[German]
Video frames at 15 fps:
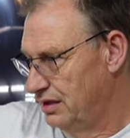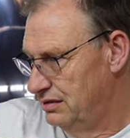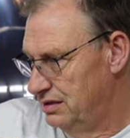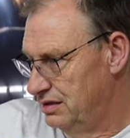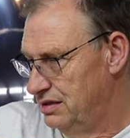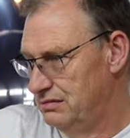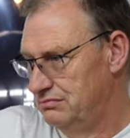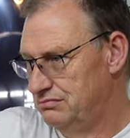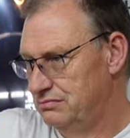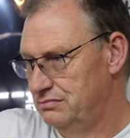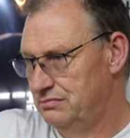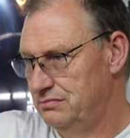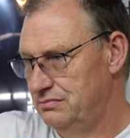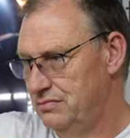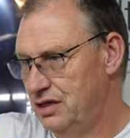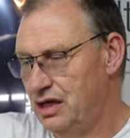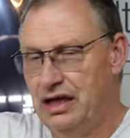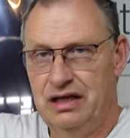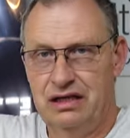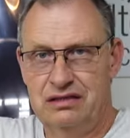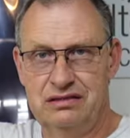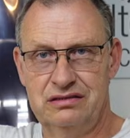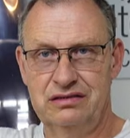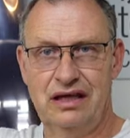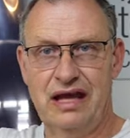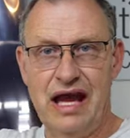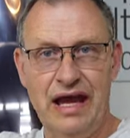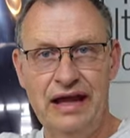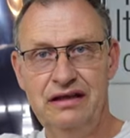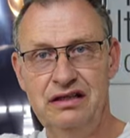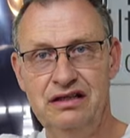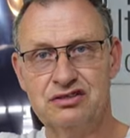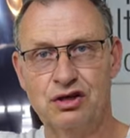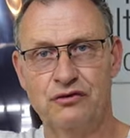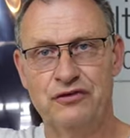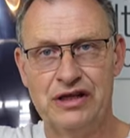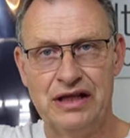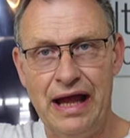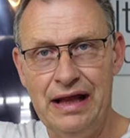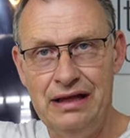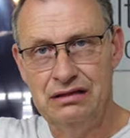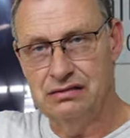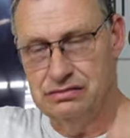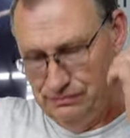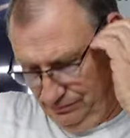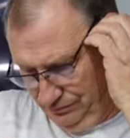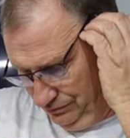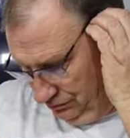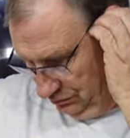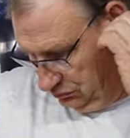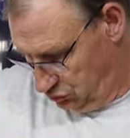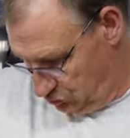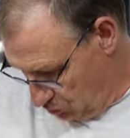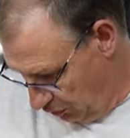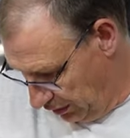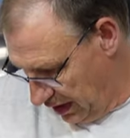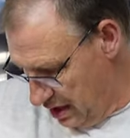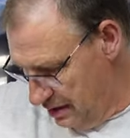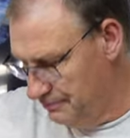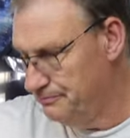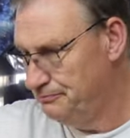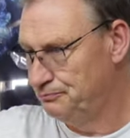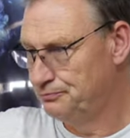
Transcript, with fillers: Äh, äh er hat nicht so viel Geld, okay?